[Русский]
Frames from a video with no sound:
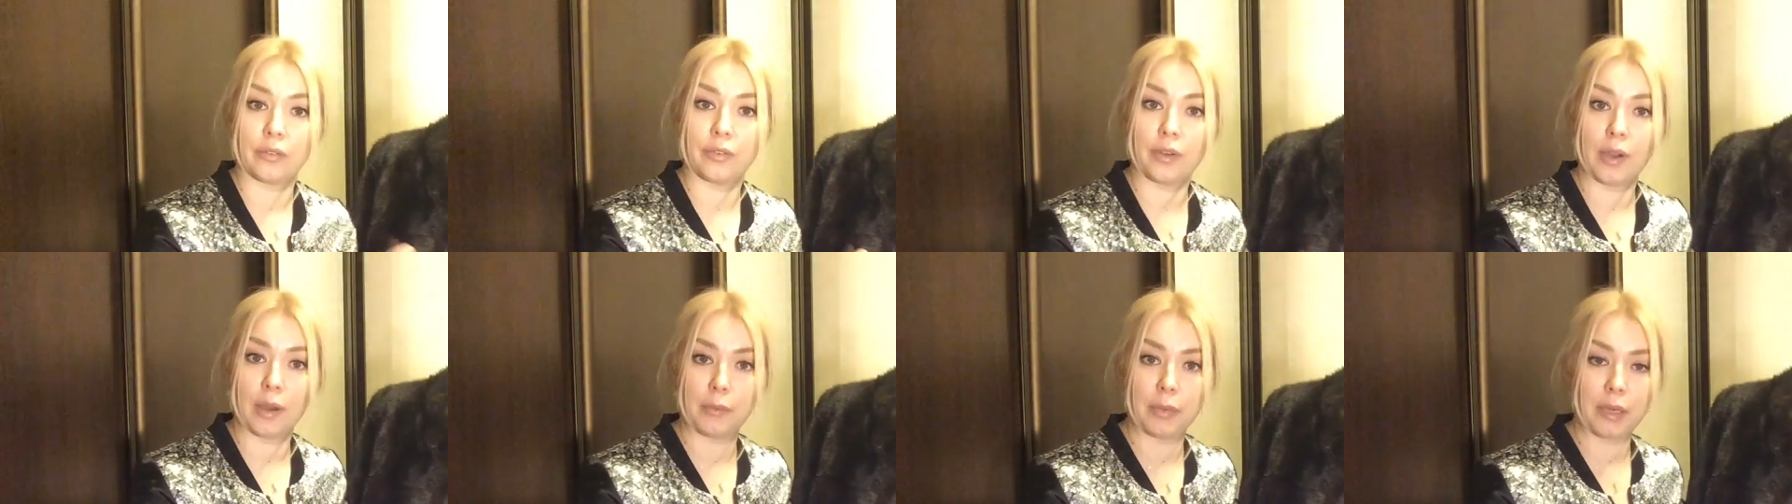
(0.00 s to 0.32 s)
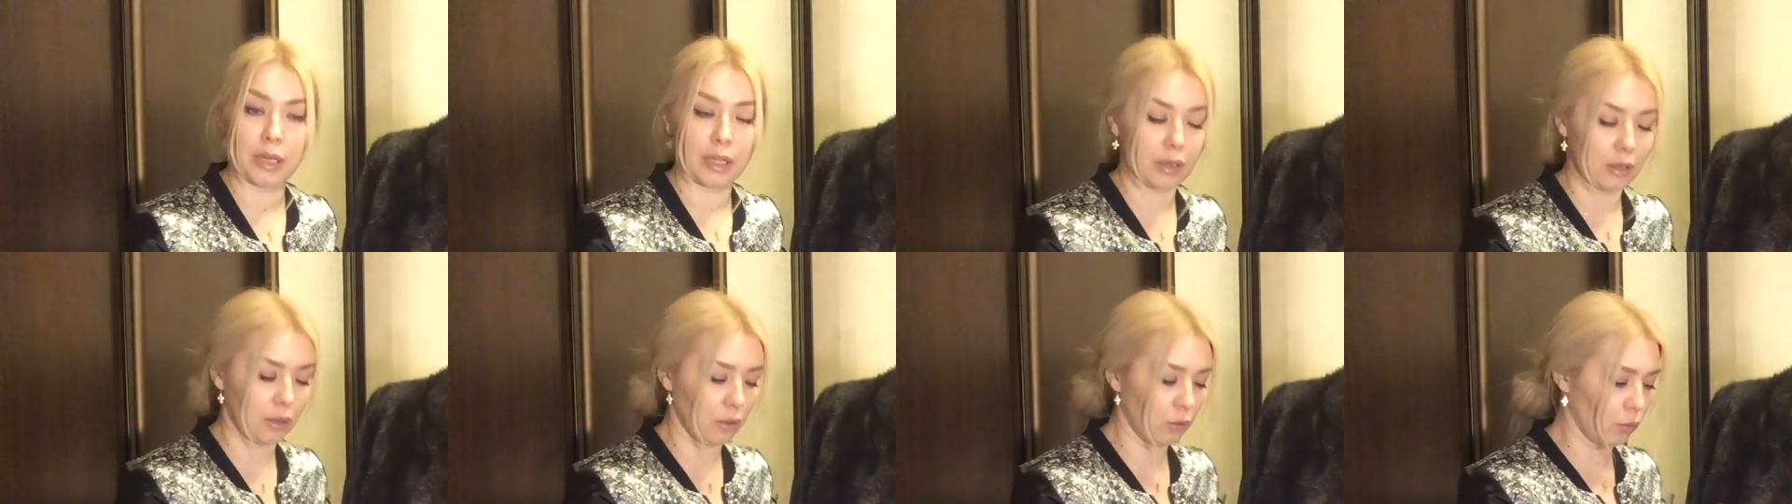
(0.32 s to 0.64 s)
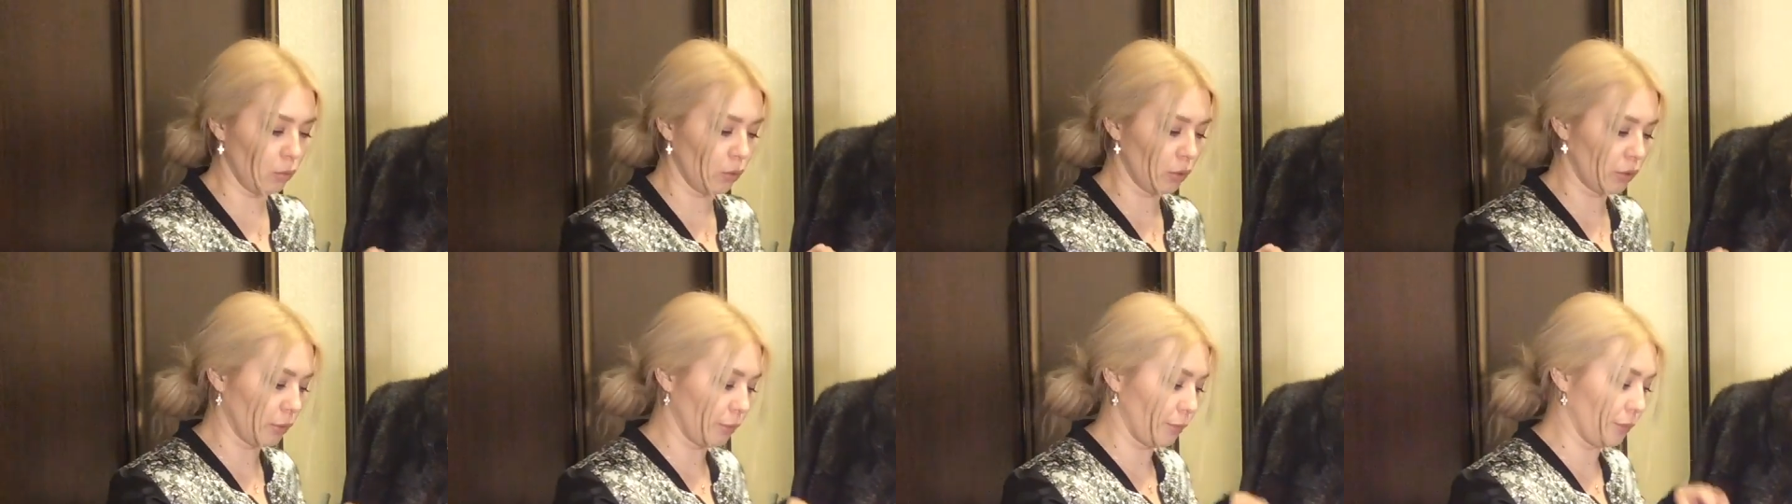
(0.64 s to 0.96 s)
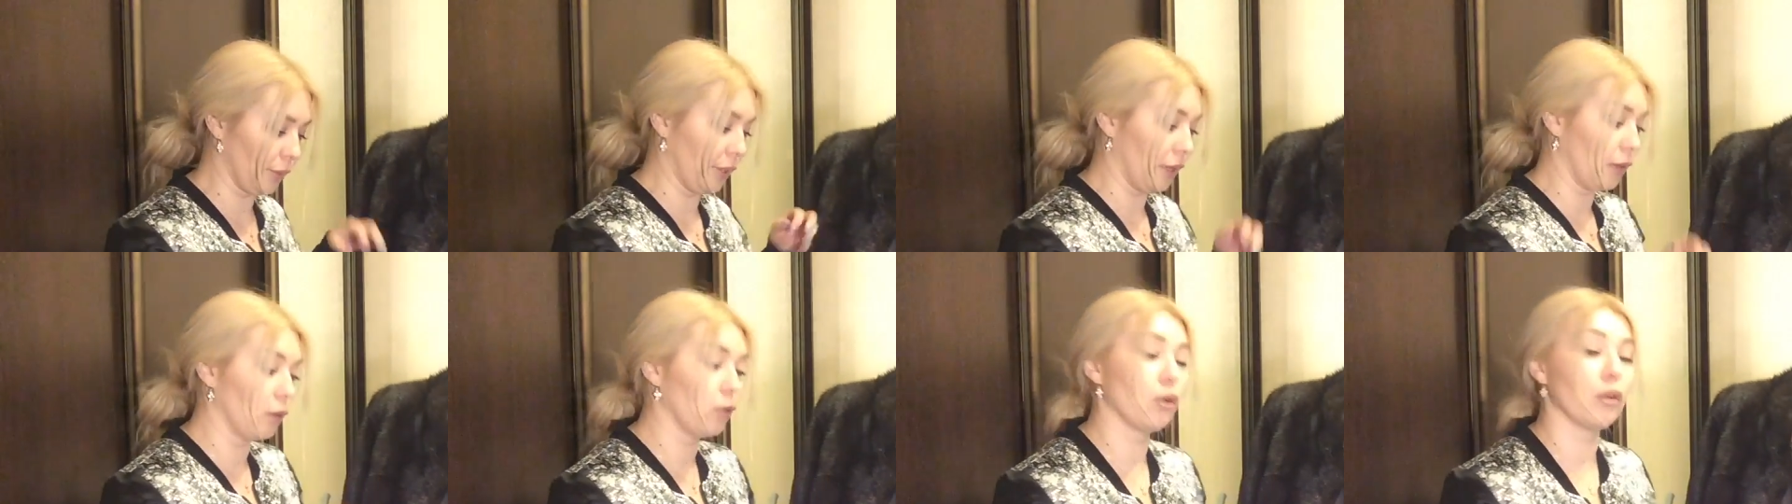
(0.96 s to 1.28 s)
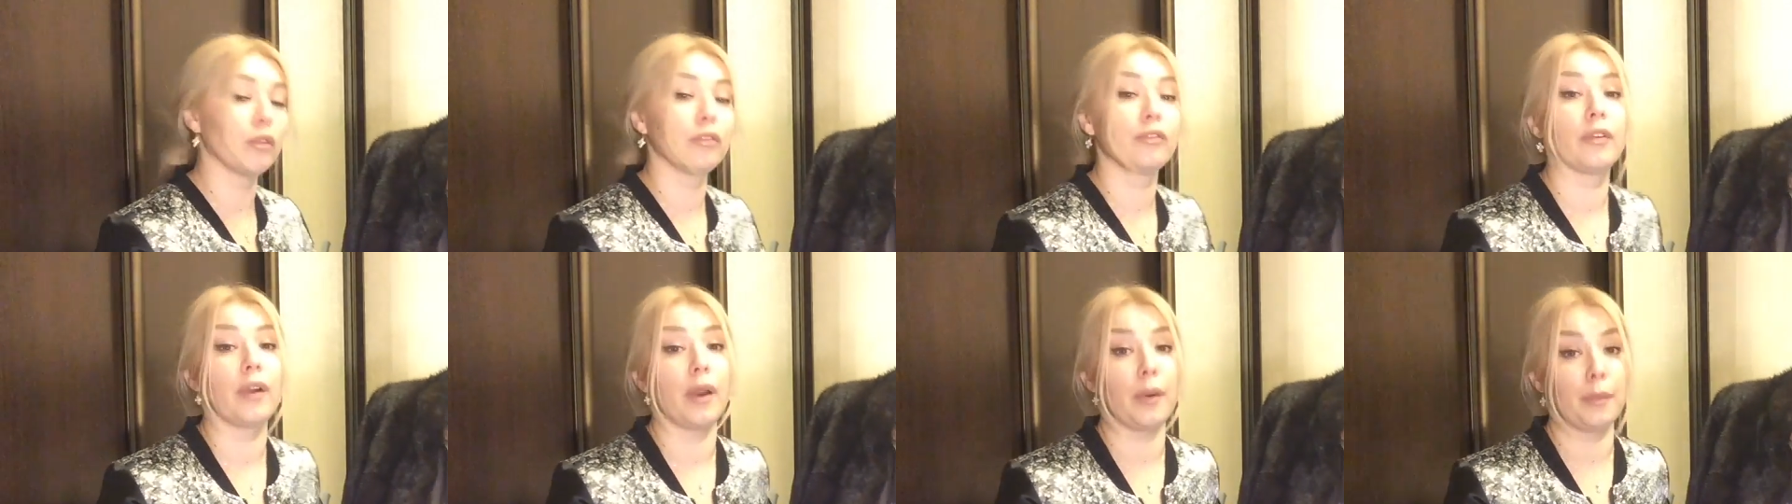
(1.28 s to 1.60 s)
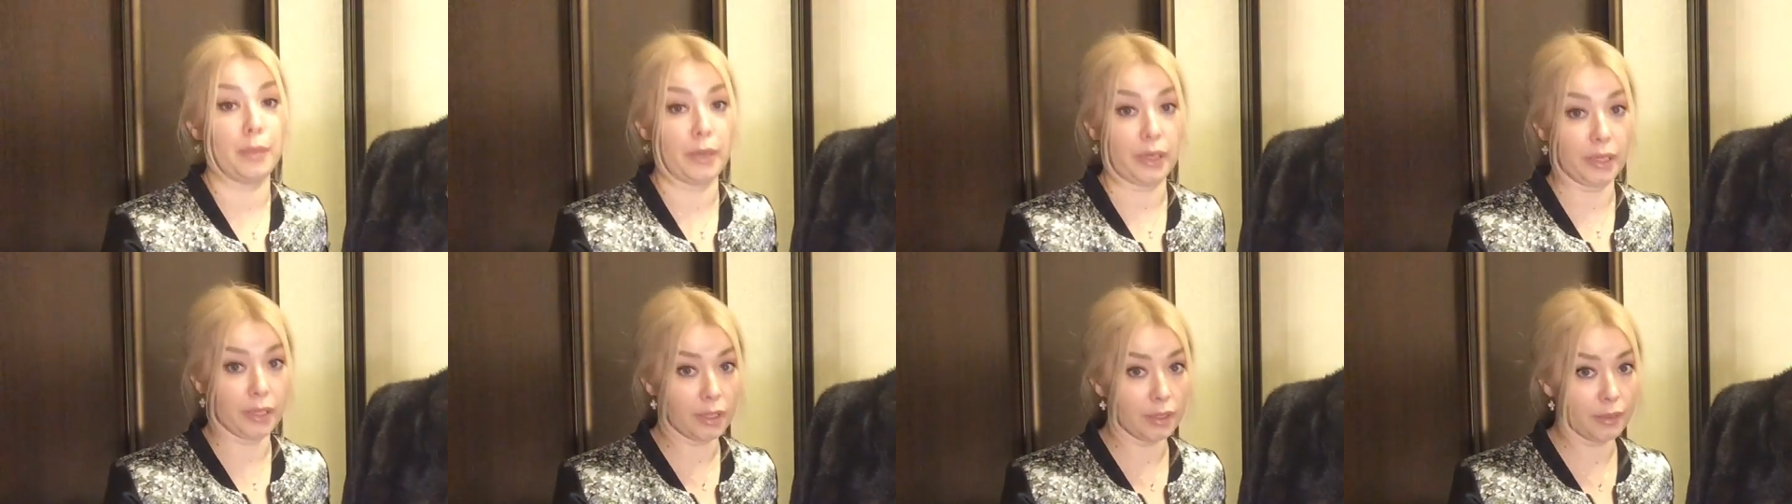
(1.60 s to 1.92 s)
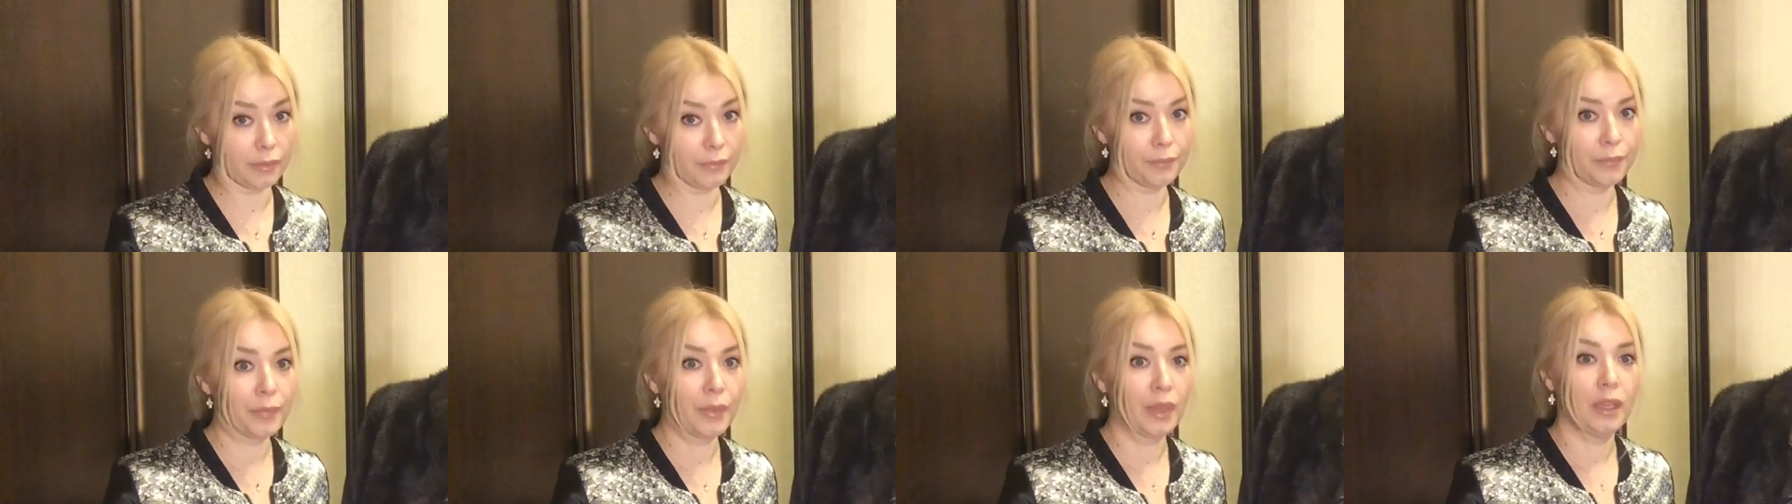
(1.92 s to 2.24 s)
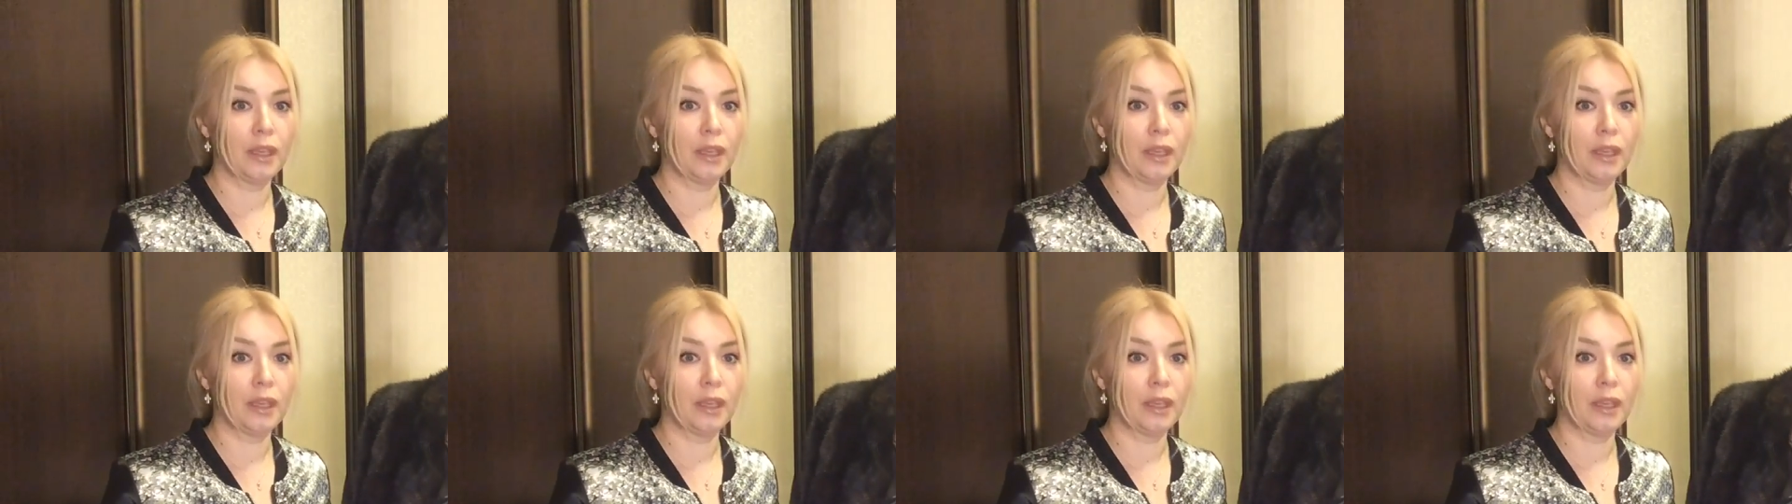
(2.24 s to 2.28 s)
фабрика от плохой фабрики,